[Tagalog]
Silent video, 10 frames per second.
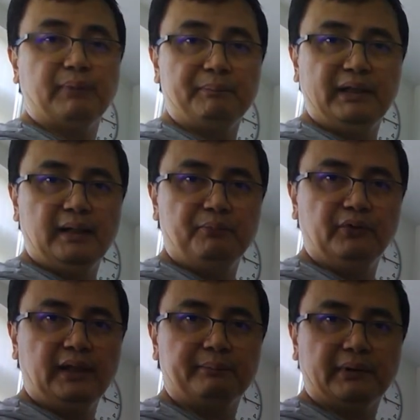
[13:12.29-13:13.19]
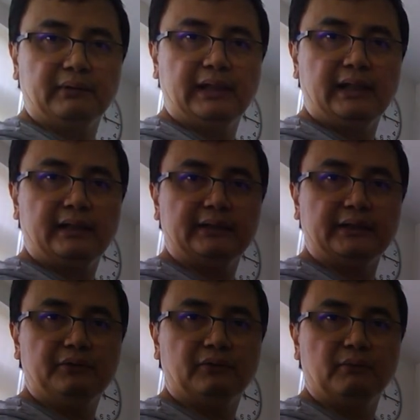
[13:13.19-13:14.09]
Papi lang po yan, pero nakakita
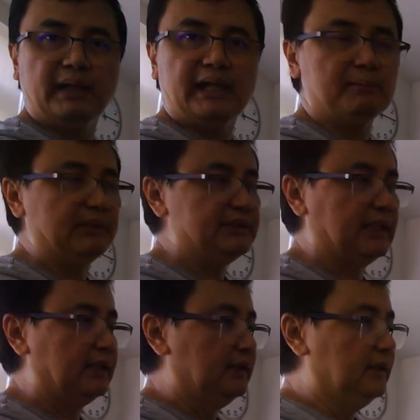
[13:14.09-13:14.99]
nyo, lumalaban siya.